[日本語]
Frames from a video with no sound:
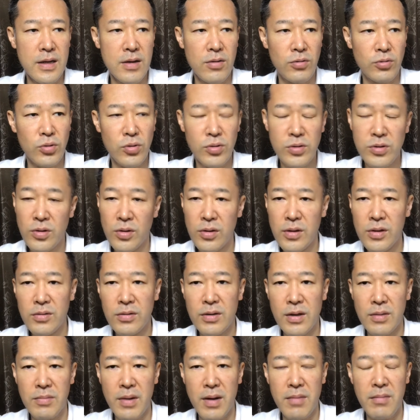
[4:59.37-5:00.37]
お年寄りいう
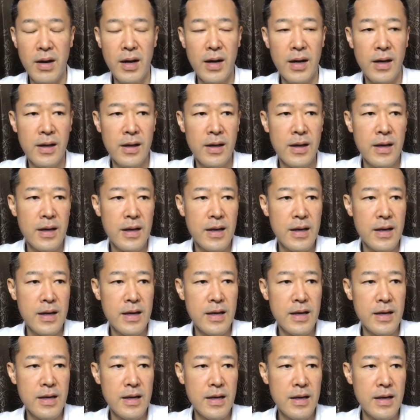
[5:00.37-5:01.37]
かまあまあ、
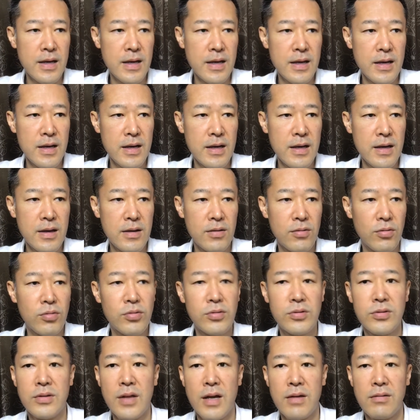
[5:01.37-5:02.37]

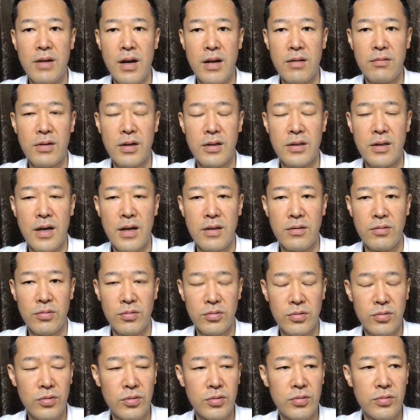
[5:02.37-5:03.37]
60代ぐらいの方や
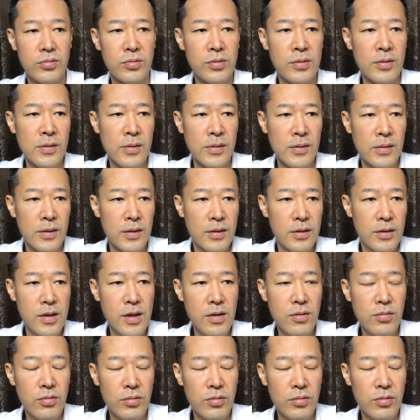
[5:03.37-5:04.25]
とそういう結